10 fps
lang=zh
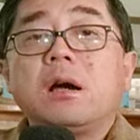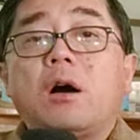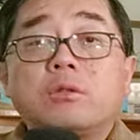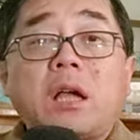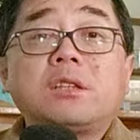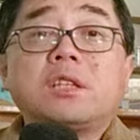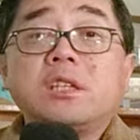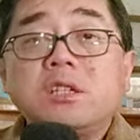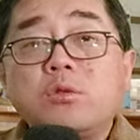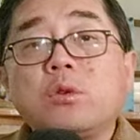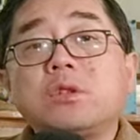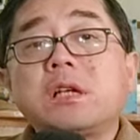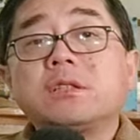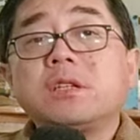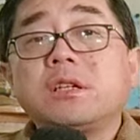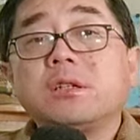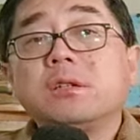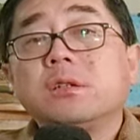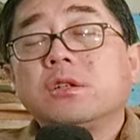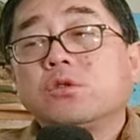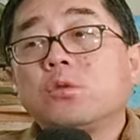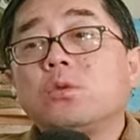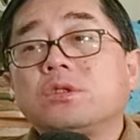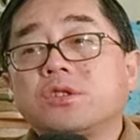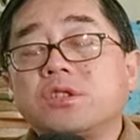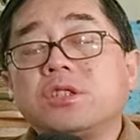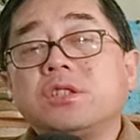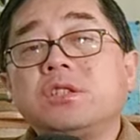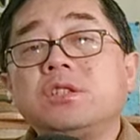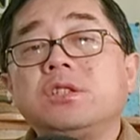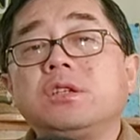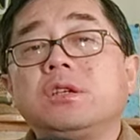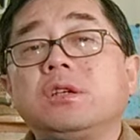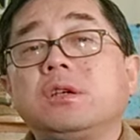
好，它的的确让这个中国的实体经济